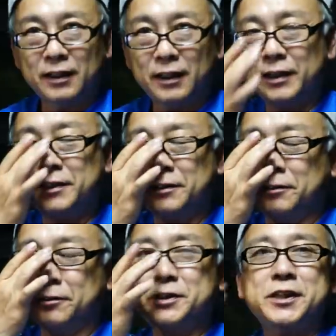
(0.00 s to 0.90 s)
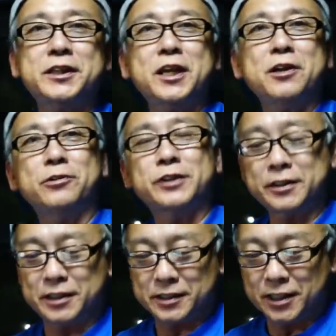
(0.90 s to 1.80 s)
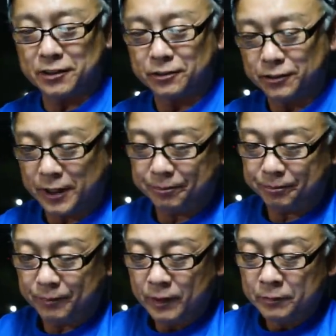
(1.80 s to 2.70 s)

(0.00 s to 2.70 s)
はい、教えておたっきーさんのコーナーです。